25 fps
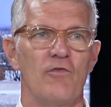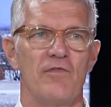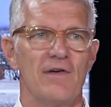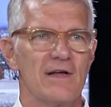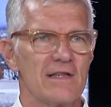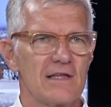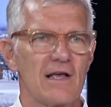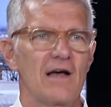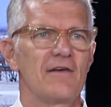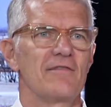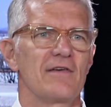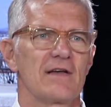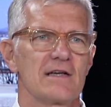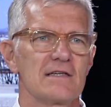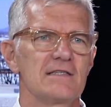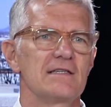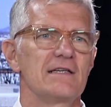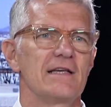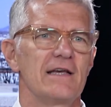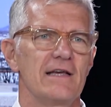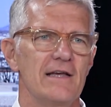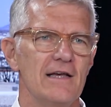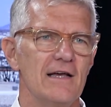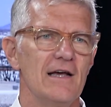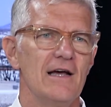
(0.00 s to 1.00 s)
on va
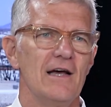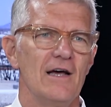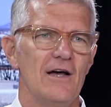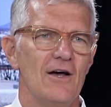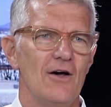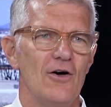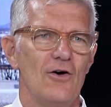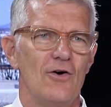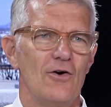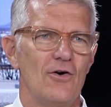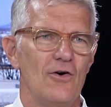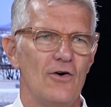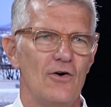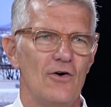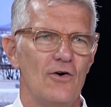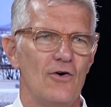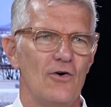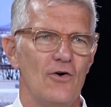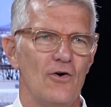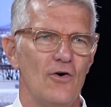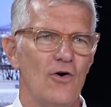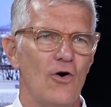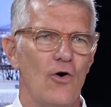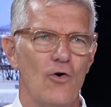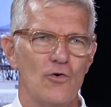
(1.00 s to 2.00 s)
traverser
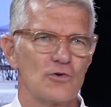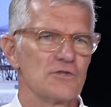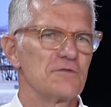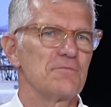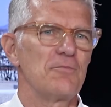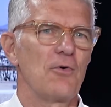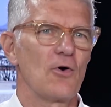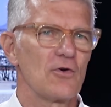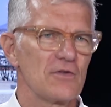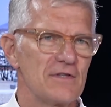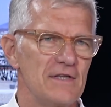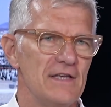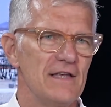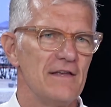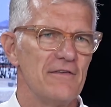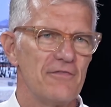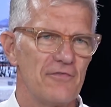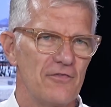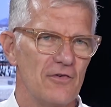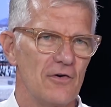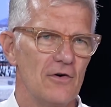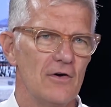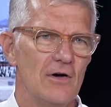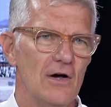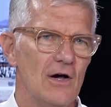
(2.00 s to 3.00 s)
euh, en
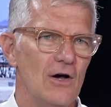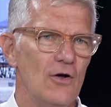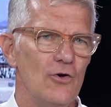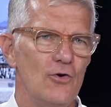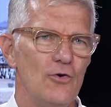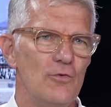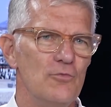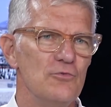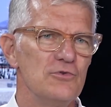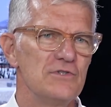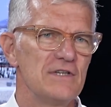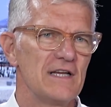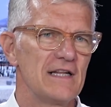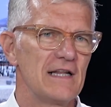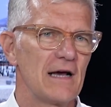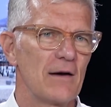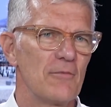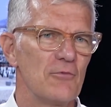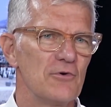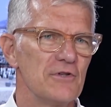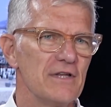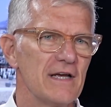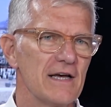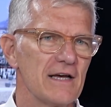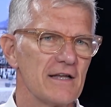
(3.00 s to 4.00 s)
sportif le musée d'art
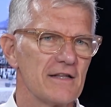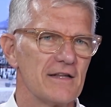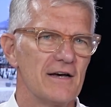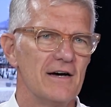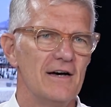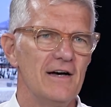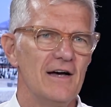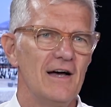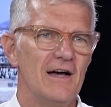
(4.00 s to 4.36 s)
moderne.